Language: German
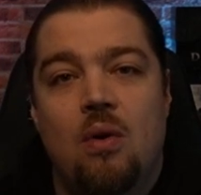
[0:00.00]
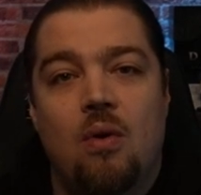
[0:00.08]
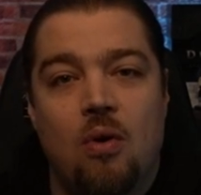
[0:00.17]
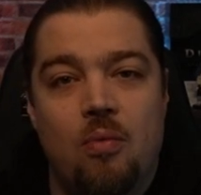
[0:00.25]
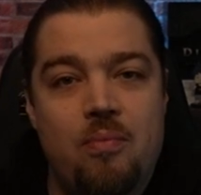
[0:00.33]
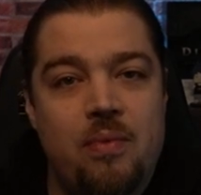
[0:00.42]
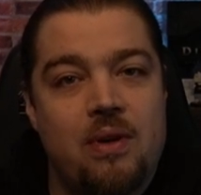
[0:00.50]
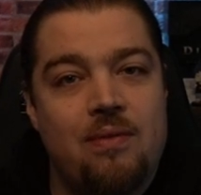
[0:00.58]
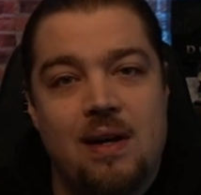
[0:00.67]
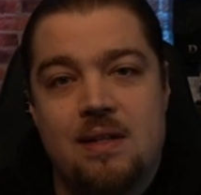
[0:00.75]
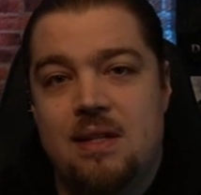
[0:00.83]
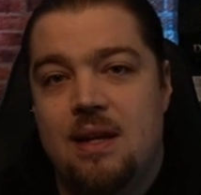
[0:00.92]
um
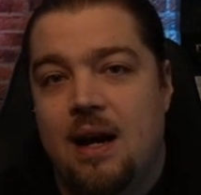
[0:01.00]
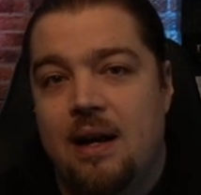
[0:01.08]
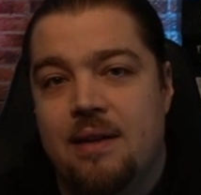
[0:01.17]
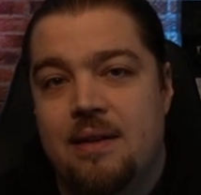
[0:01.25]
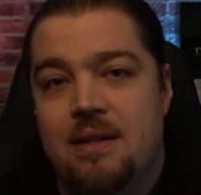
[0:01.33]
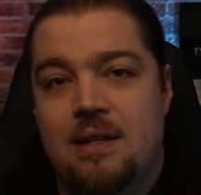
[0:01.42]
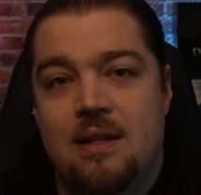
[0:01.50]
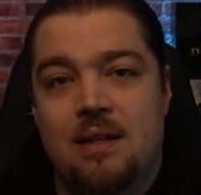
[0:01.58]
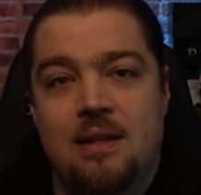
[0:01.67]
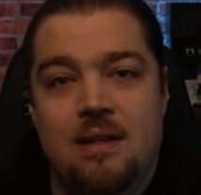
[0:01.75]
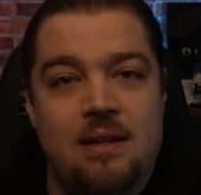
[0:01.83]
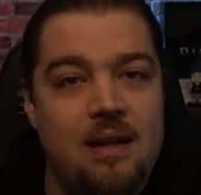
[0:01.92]
quasi an
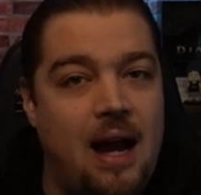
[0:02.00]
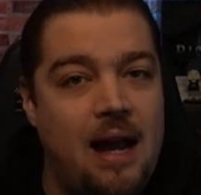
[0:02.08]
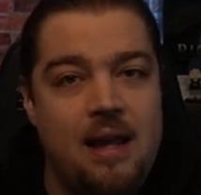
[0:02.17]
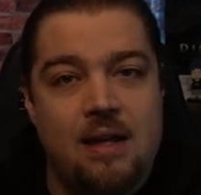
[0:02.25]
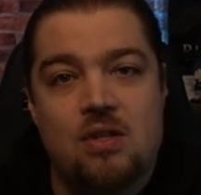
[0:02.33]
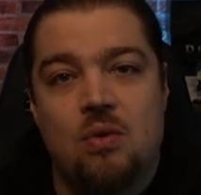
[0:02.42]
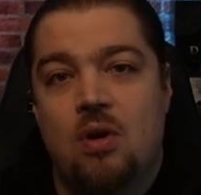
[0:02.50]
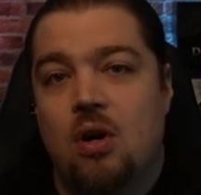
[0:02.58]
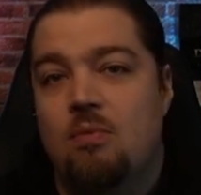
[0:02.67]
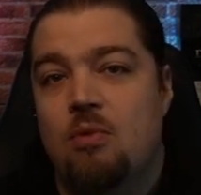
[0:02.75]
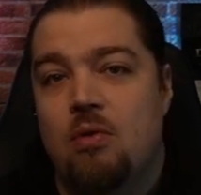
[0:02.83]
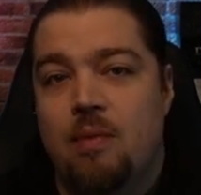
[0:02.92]
die Eier zu
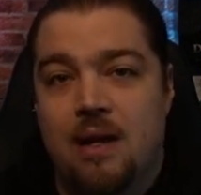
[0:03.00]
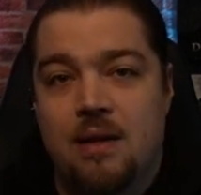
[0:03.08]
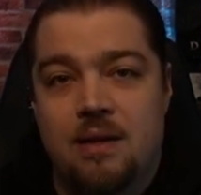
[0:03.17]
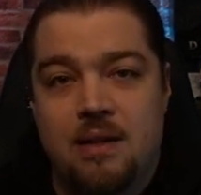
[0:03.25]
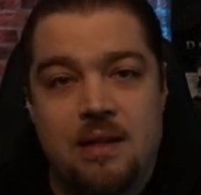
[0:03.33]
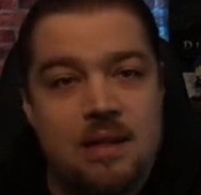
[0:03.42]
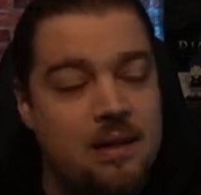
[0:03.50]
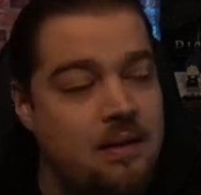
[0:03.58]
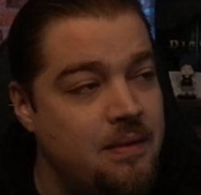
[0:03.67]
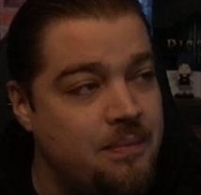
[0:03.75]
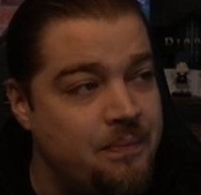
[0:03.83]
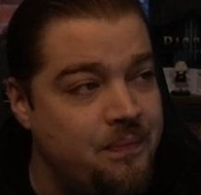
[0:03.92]
kommen, um an,
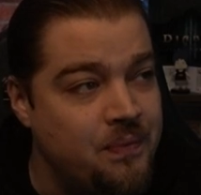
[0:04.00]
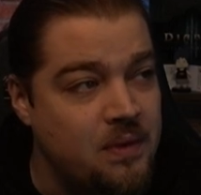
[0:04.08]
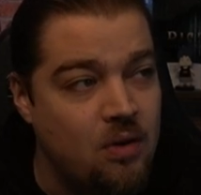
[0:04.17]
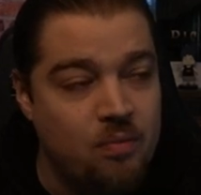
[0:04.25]
den,